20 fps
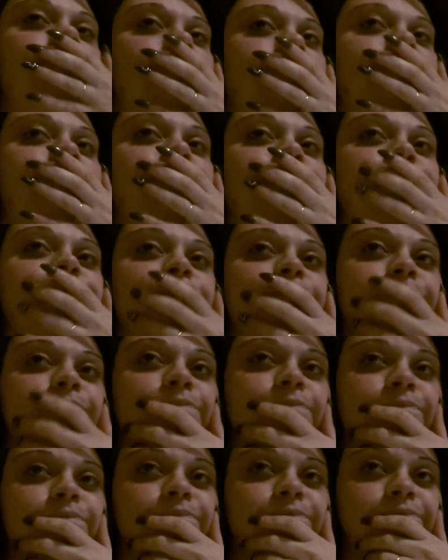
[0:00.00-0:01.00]
mh, mm,
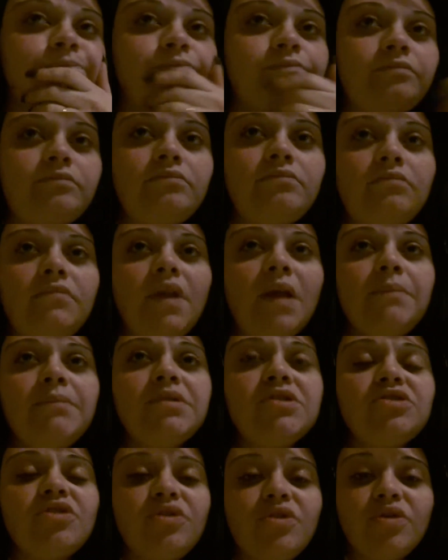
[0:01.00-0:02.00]
mi
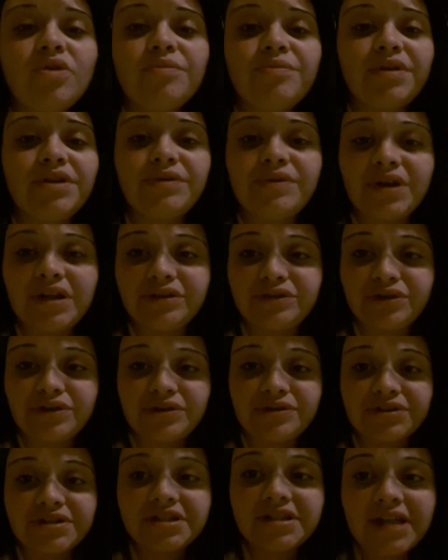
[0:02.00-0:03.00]
sono comprato un altro
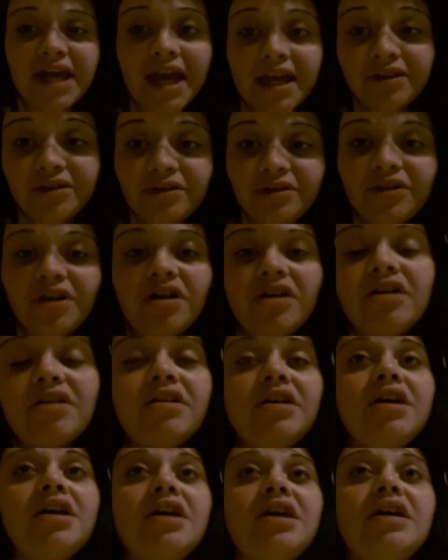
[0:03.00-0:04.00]
rossetto
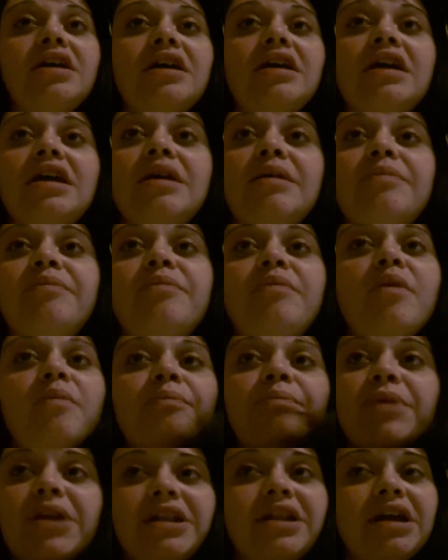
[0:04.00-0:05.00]
e ho
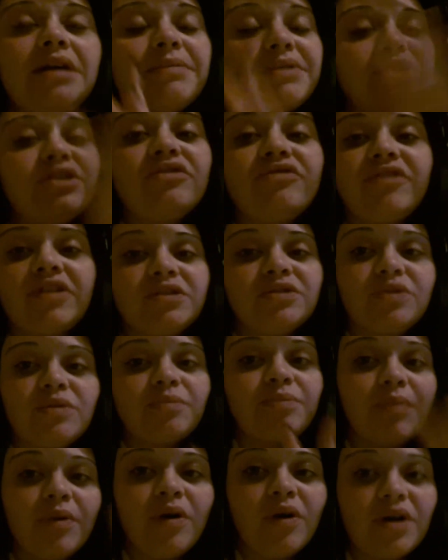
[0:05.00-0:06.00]
praticamente fatto
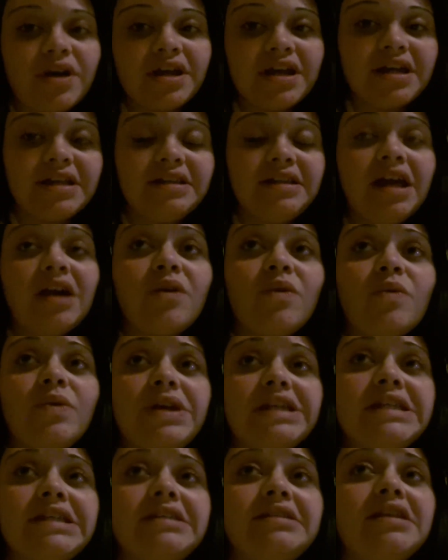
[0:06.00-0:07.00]
un po' eh, di
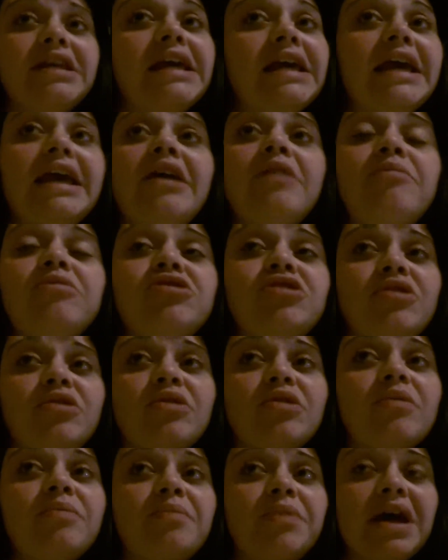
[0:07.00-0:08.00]
acquisti e mi
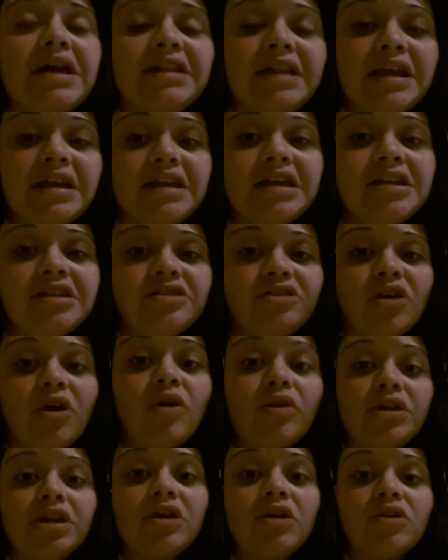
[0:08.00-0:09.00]
sono comprata anche il
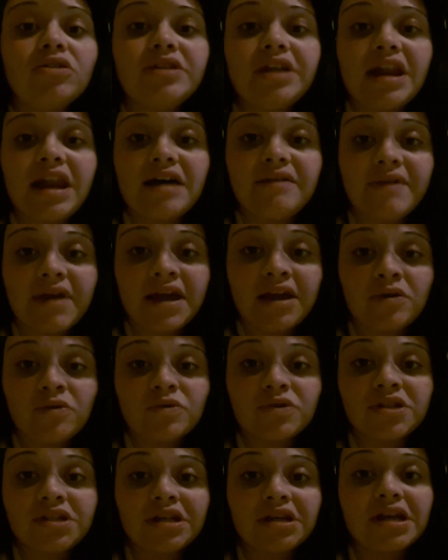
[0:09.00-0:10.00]
tonico della
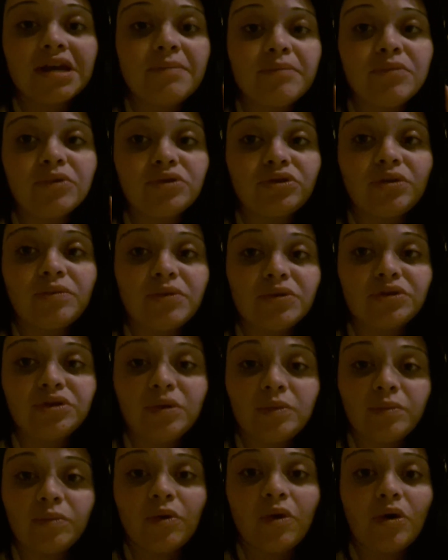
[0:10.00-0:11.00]
Venus che è molto
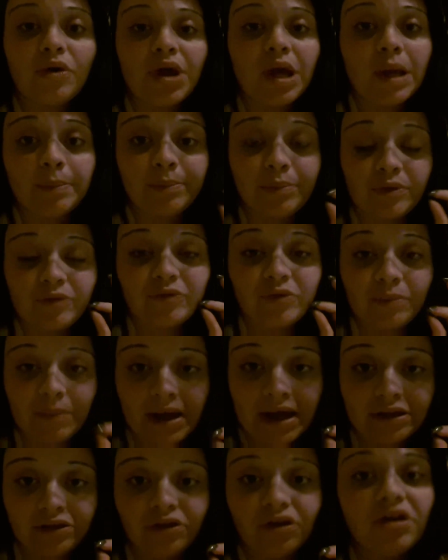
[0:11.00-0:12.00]
molto buono e
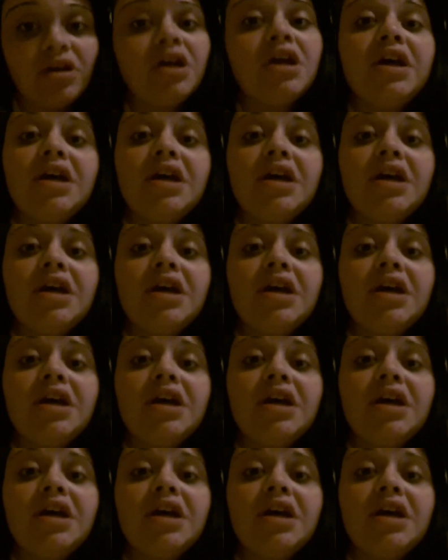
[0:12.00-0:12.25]
profumato